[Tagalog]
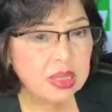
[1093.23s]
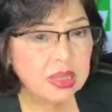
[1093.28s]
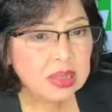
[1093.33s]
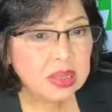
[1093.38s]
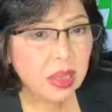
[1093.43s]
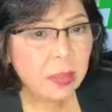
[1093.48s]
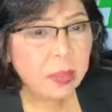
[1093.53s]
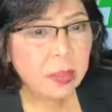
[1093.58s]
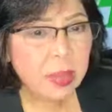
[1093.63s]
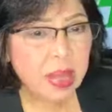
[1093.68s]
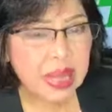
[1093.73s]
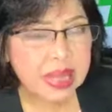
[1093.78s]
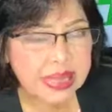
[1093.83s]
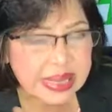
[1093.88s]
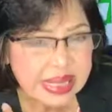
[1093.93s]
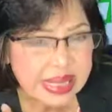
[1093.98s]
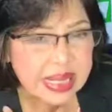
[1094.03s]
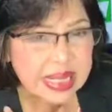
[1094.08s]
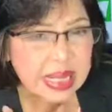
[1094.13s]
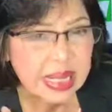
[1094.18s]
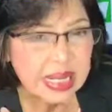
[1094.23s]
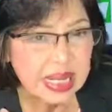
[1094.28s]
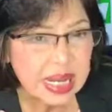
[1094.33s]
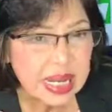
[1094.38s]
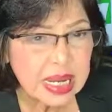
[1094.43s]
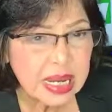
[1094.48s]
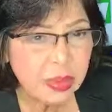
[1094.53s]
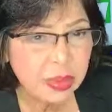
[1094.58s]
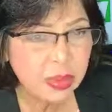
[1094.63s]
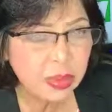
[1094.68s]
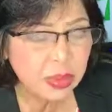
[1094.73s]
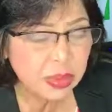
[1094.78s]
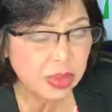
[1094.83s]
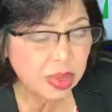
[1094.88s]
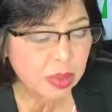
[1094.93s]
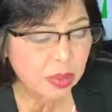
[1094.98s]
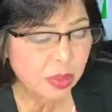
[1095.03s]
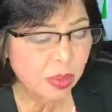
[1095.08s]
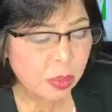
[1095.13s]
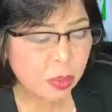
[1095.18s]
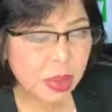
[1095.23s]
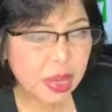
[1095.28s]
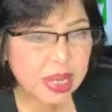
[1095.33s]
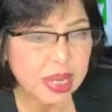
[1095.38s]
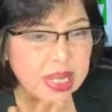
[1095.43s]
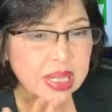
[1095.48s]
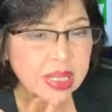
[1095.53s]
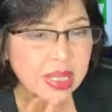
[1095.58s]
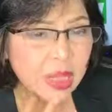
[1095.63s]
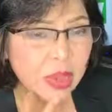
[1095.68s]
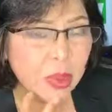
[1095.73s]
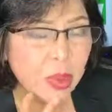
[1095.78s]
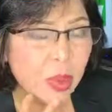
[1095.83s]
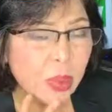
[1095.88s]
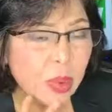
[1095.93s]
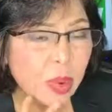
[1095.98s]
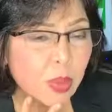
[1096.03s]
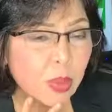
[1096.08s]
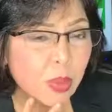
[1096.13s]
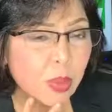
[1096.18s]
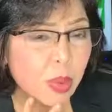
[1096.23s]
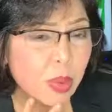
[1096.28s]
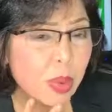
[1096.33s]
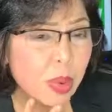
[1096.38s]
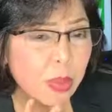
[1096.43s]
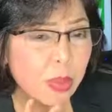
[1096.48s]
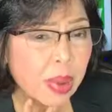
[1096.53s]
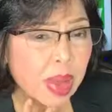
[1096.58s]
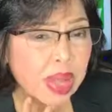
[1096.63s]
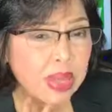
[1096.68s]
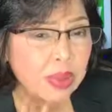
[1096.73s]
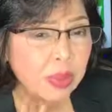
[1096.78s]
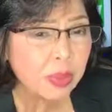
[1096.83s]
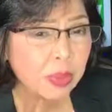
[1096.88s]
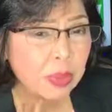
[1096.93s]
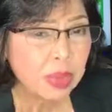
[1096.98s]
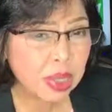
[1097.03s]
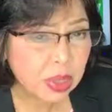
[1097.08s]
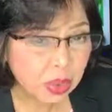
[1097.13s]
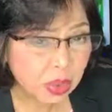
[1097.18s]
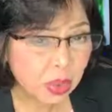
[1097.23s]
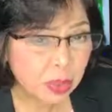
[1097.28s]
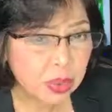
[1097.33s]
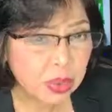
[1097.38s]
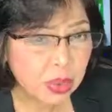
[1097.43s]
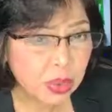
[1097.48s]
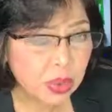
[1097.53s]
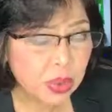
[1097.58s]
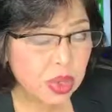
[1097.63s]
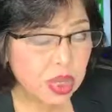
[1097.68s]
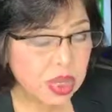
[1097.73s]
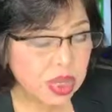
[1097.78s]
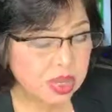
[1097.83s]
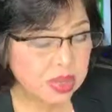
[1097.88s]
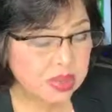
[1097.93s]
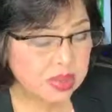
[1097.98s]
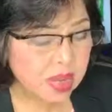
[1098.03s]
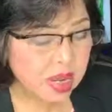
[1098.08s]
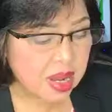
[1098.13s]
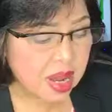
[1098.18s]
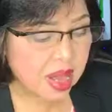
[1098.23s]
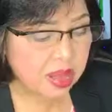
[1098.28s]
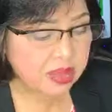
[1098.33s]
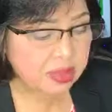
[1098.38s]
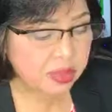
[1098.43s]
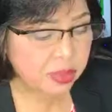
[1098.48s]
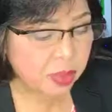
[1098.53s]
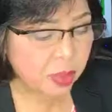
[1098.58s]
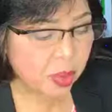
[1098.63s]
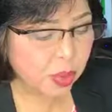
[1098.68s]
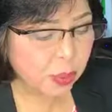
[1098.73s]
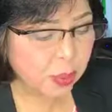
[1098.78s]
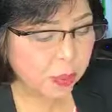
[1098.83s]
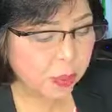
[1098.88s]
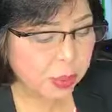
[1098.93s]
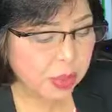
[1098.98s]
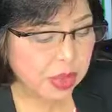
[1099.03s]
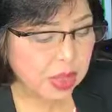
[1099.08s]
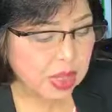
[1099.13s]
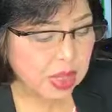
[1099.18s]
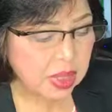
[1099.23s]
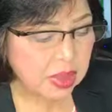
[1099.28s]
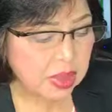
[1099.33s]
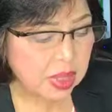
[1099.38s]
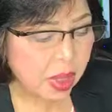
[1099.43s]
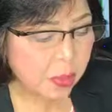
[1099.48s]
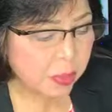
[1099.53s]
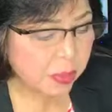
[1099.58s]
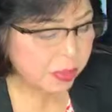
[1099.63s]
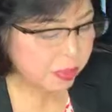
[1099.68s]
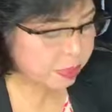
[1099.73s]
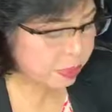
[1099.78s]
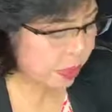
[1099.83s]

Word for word: sa kati ng lalamunan mo para hindi bumaba yung mikrobyo sa lungs mo. Tapos